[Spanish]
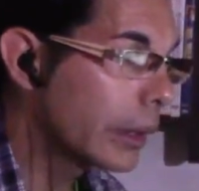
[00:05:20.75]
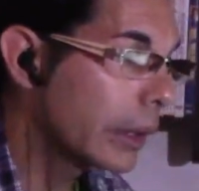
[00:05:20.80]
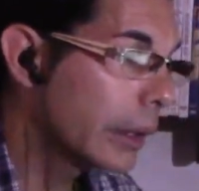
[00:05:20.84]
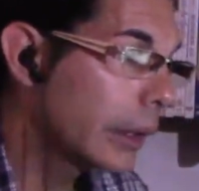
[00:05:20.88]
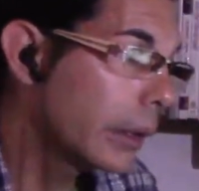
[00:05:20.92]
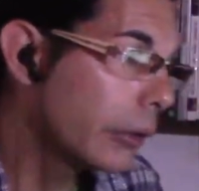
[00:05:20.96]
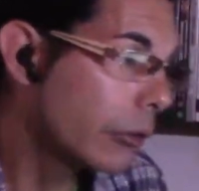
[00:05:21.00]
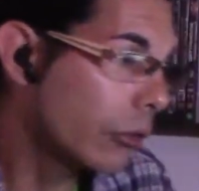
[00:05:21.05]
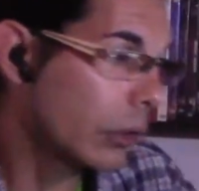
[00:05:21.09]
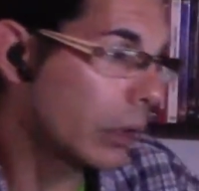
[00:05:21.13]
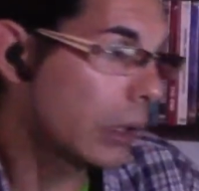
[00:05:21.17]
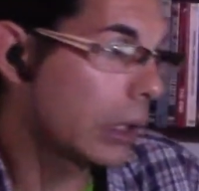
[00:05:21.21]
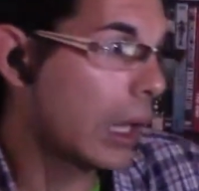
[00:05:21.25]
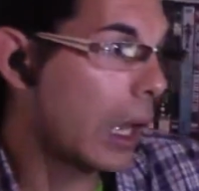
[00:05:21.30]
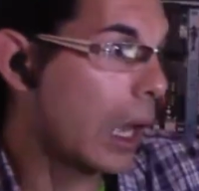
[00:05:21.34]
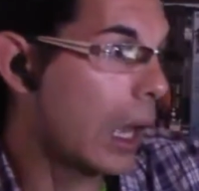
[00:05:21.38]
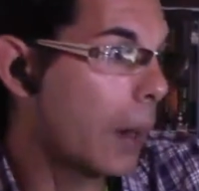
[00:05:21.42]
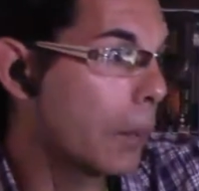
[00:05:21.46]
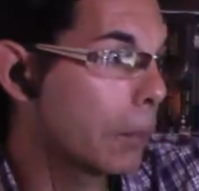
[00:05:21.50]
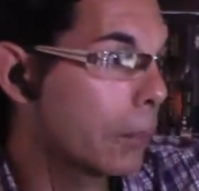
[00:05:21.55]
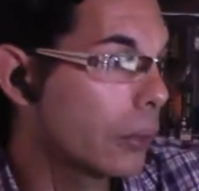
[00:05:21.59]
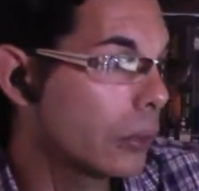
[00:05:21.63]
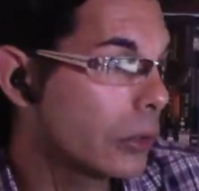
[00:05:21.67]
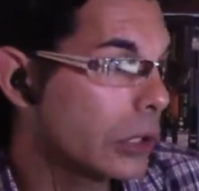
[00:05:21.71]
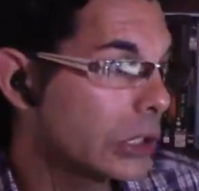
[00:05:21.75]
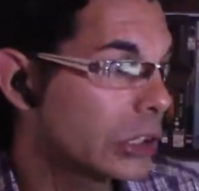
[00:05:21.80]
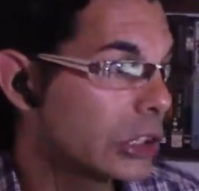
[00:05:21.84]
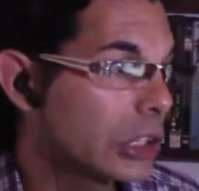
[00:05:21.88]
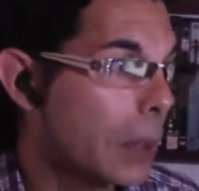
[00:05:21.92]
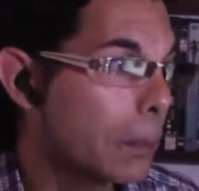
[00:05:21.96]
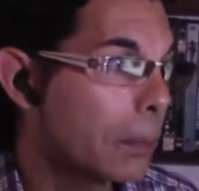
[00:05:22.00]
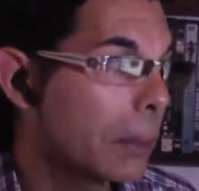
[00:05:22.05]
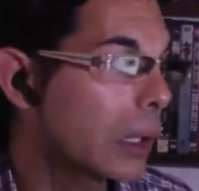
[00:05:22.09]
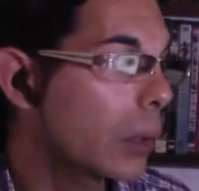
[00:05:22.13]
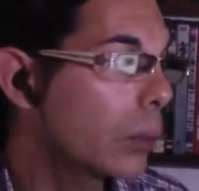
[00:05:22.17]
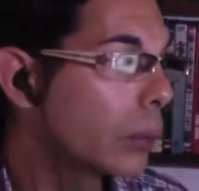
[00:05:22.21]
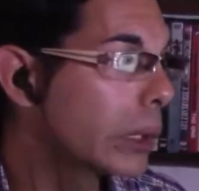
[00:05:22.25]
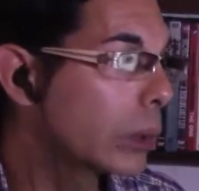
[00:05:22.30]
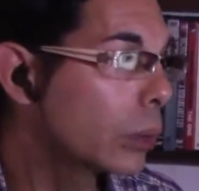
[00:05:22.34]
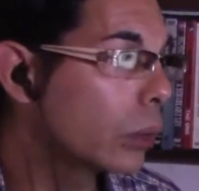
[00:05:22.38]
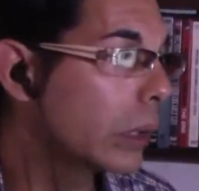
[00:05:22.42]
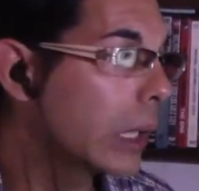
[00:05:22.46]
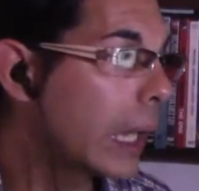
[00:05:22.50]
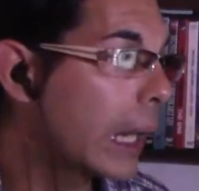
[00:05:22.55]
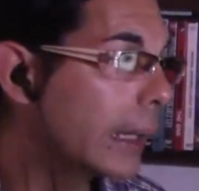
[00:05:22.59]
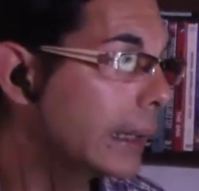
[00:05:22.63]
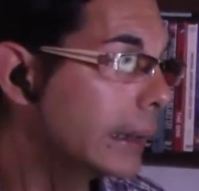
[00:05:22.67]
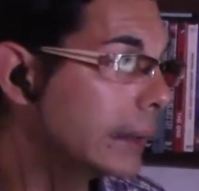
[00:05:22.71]
tenés la potencia para
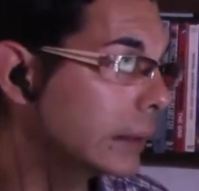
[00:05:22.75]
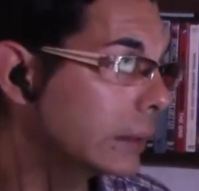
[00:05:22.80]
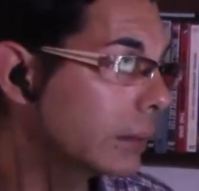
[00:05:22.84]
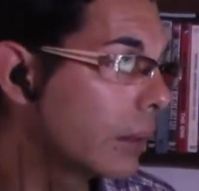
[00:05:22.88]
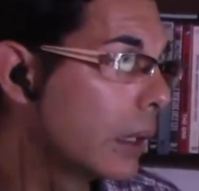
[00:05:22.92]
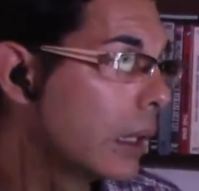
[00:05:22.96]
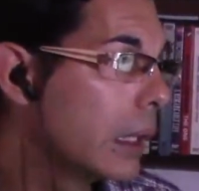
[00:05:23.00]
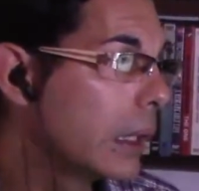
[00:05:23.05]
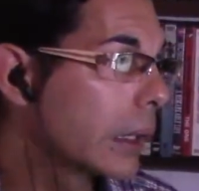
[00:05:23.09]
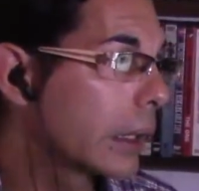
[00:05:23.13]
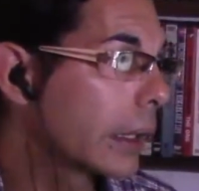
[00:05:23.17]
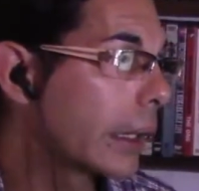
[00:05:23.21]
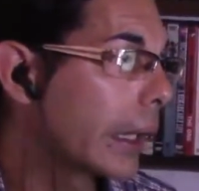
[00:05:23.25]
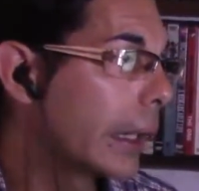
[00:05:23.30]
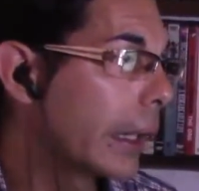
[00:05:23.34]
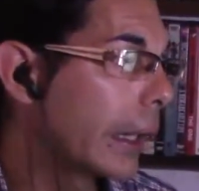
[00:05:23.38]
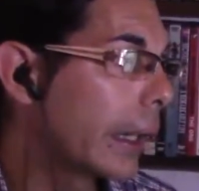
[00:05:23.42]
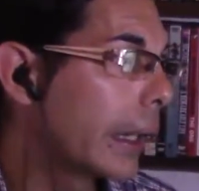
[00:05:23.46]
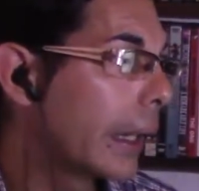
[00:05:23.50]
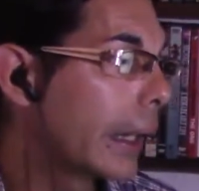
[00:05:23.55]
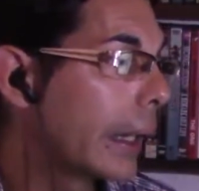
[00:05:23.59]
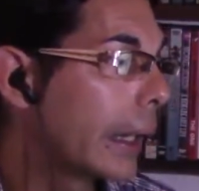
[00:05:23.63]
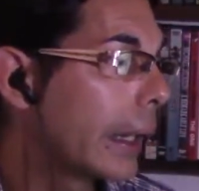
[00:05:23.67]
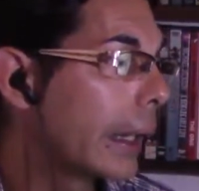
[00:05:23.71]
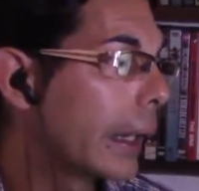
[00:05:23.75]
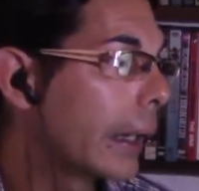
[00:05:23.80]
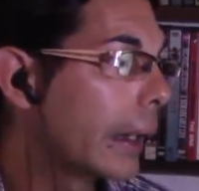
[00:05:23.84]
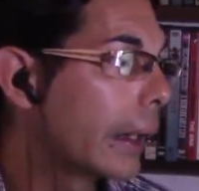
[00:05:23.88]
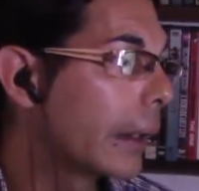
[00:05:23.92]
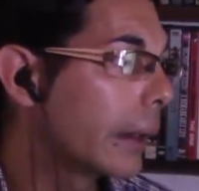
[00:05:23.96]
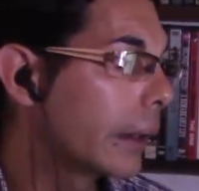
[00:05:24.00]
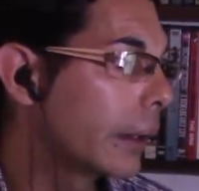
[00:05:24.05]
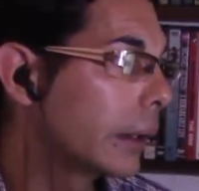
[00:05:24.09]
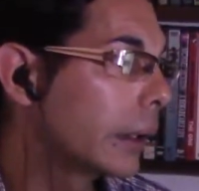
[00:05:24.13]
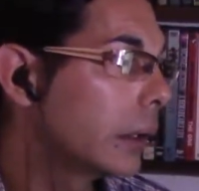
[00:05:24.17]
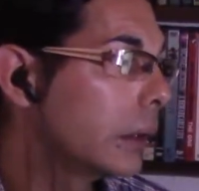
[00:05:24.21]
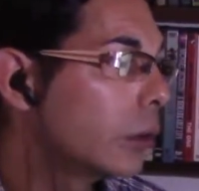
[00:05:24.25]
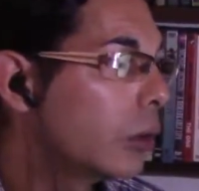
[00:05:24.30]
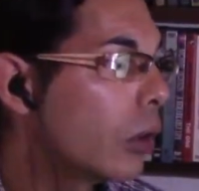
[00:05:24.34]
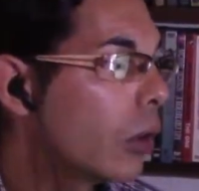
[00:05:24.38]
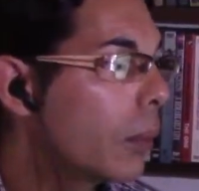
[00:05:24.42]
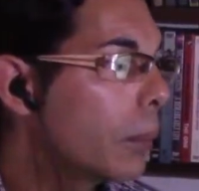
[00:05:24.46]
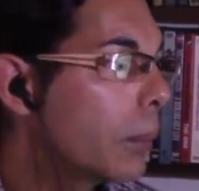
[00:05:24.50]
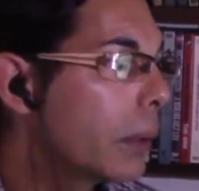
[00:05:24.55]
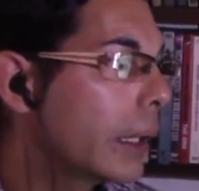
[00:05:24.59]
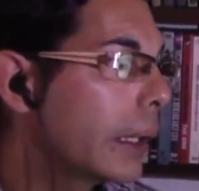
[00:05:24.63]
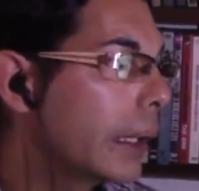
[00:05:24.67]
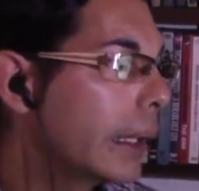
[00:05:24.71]
auriculares, que eh, el
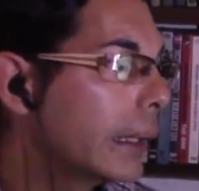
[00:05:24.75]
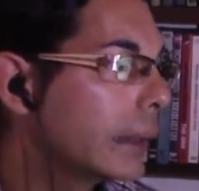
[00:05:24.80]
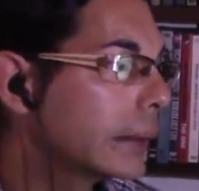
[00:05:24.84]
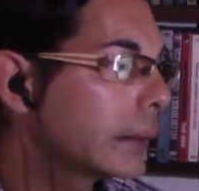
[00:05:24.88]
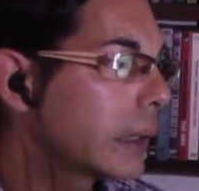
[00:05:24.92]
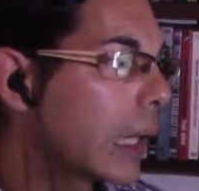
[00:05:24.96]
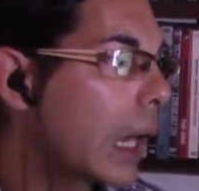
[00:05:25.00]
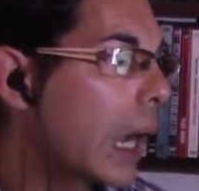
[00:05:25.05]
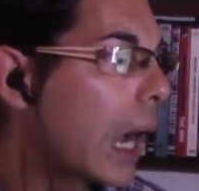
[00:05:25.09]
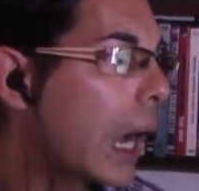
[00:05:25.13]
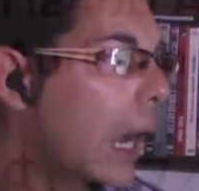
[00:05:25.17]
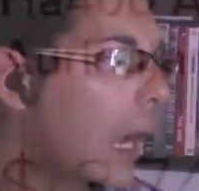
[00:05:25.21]
nombre es